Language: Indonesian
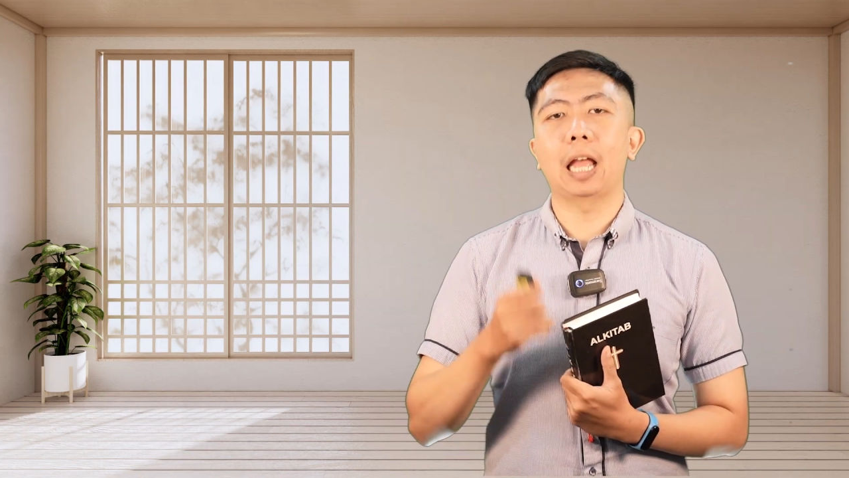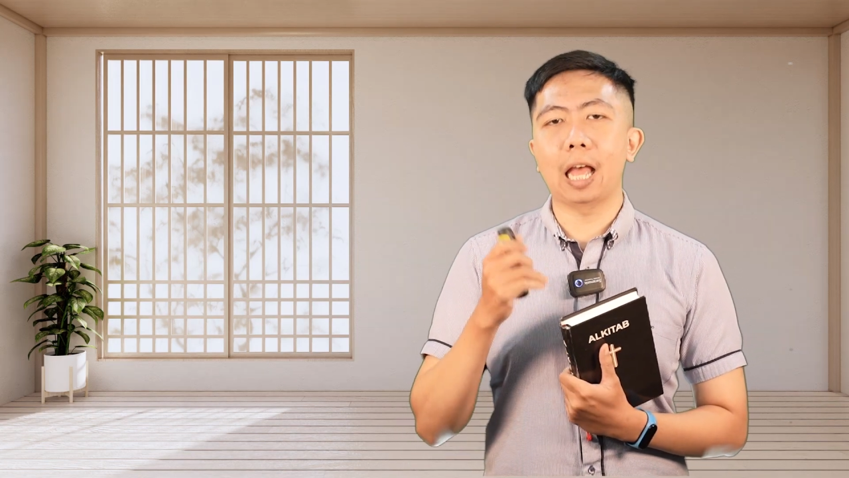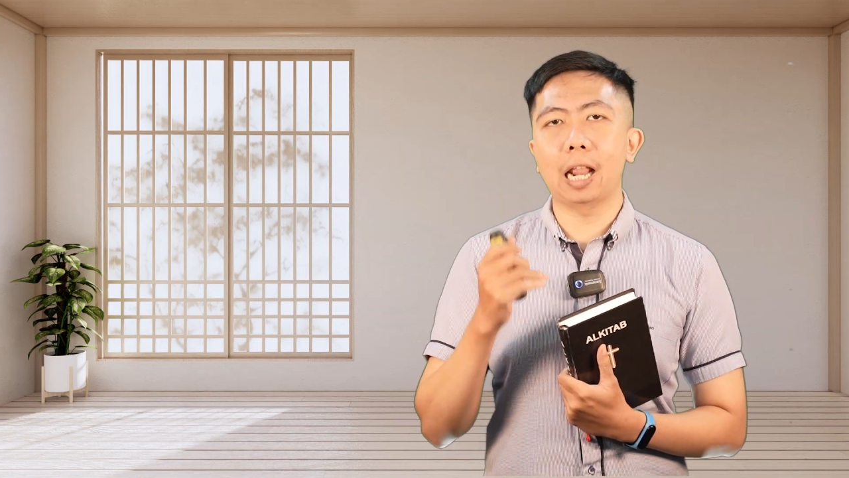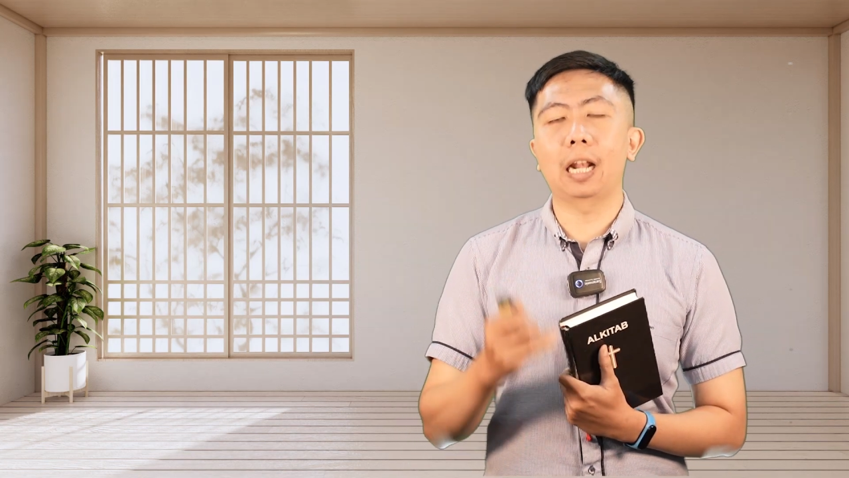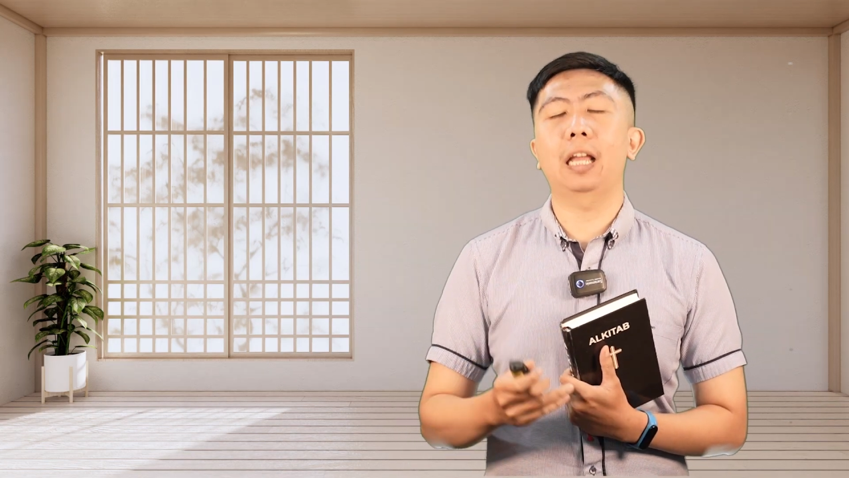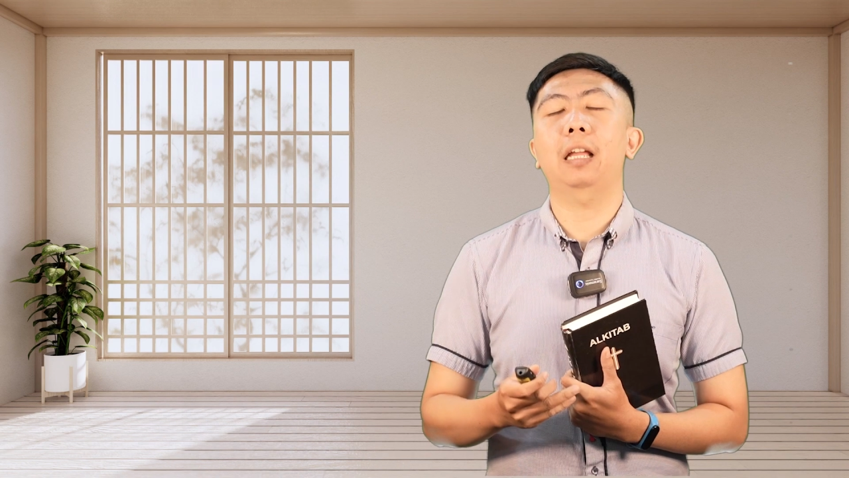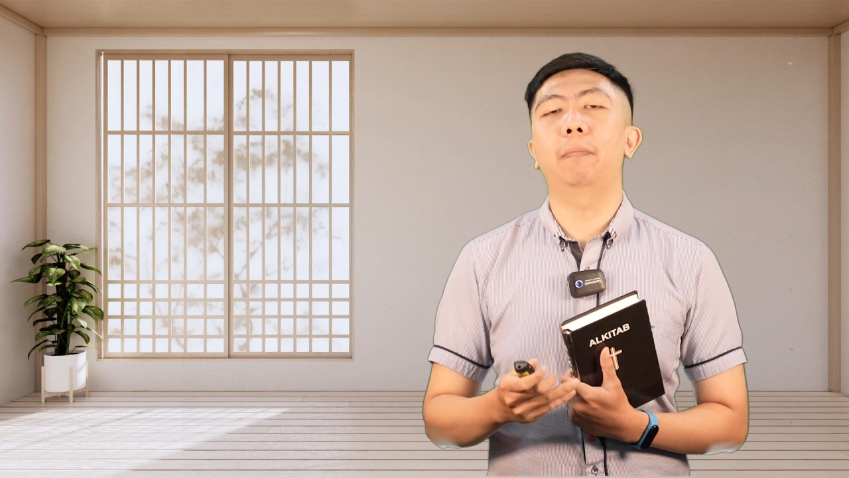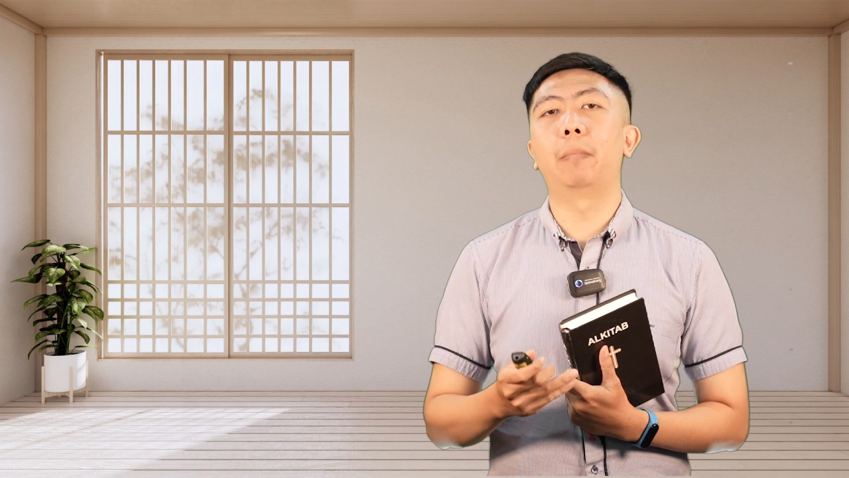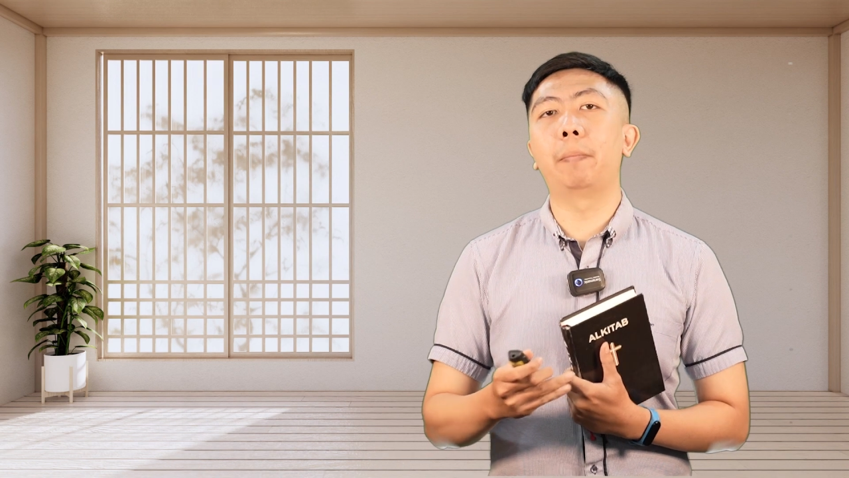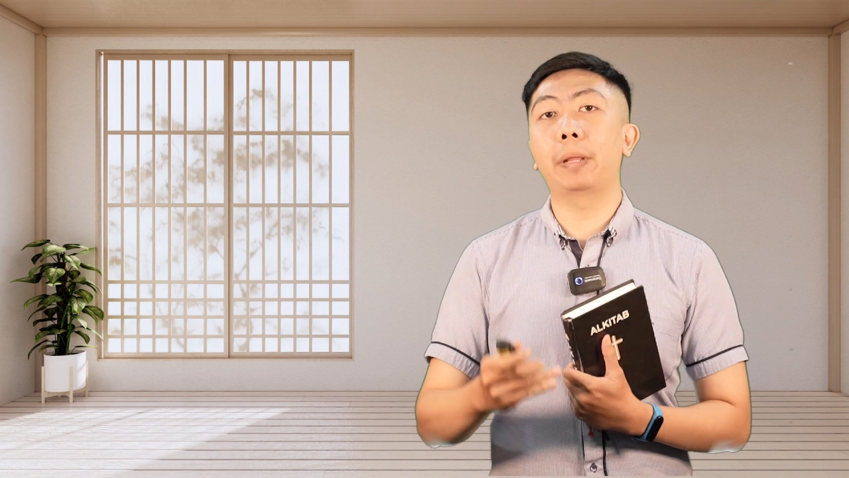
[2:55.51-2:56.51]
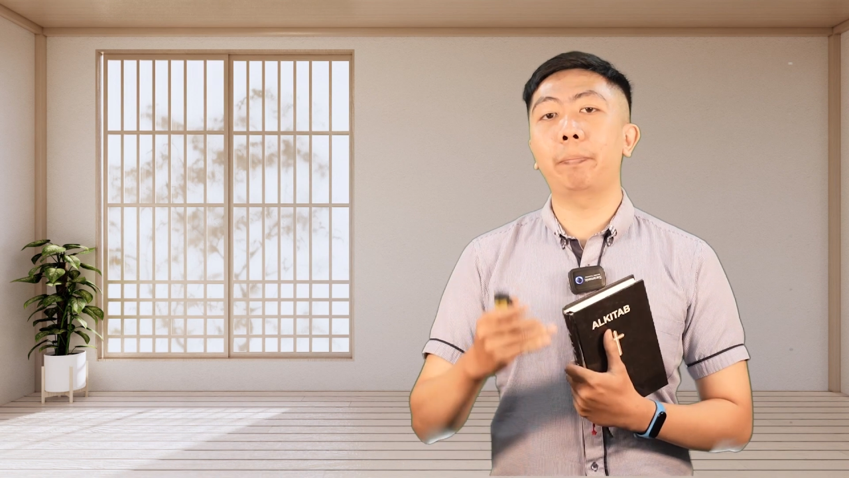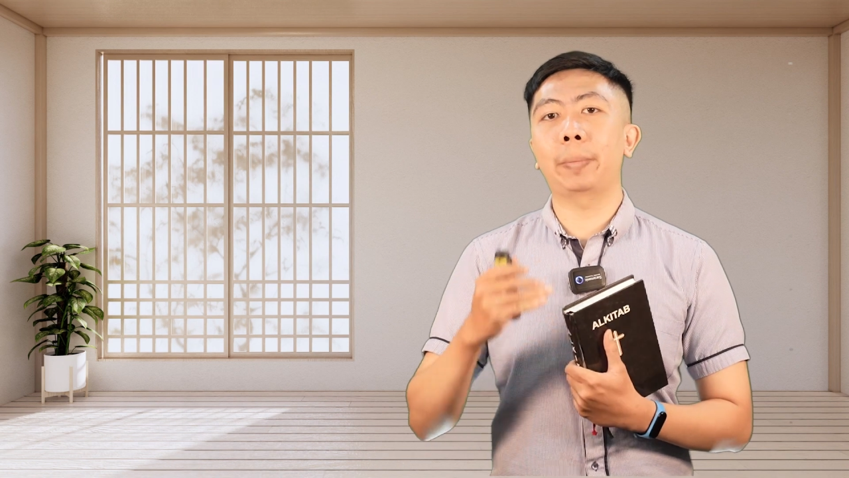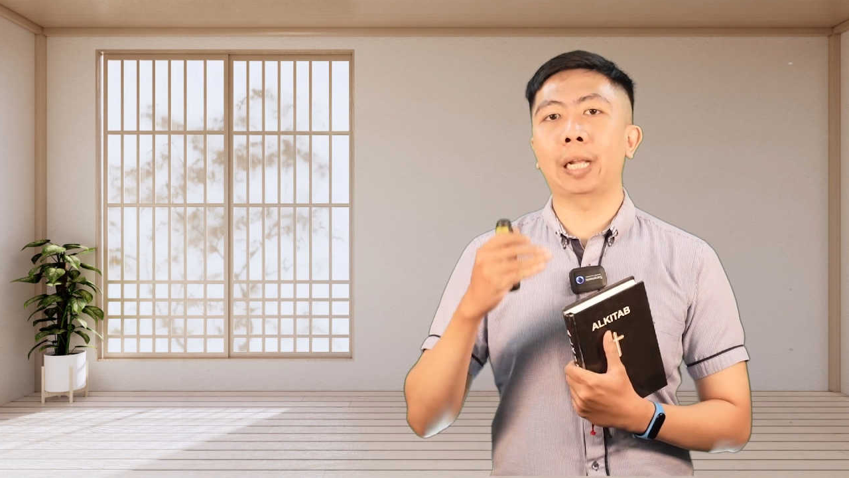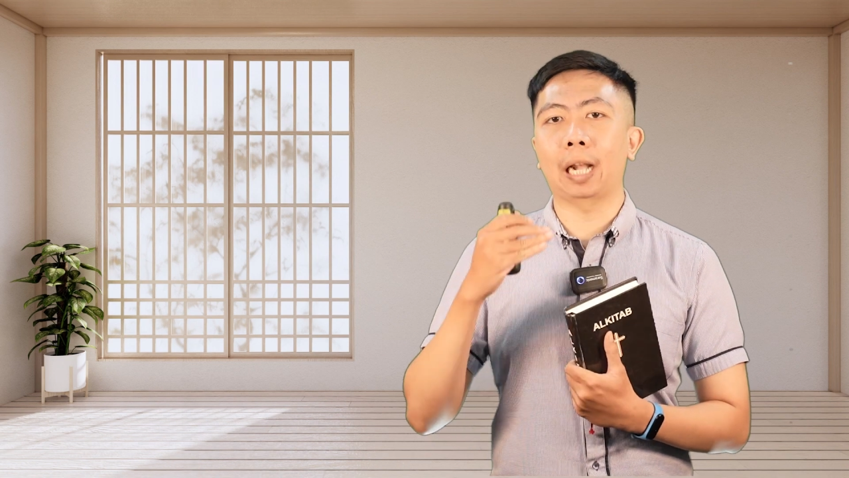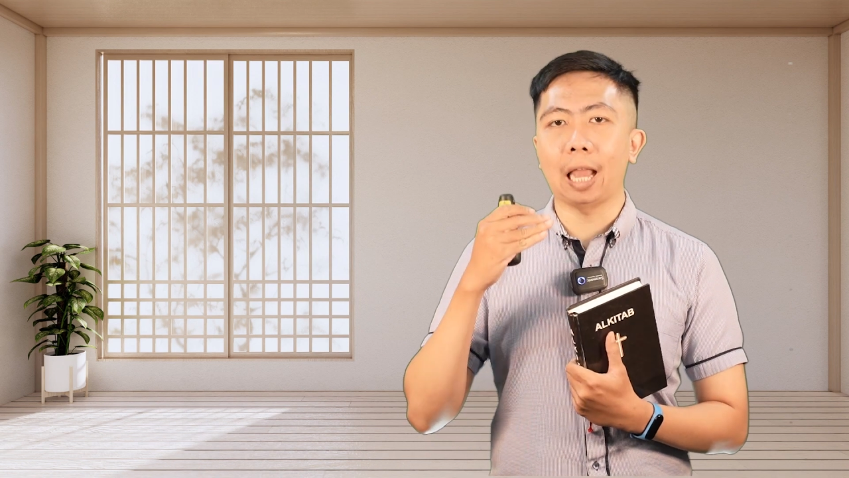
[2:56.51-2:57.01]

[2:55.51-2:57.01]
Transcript: Allah memimpin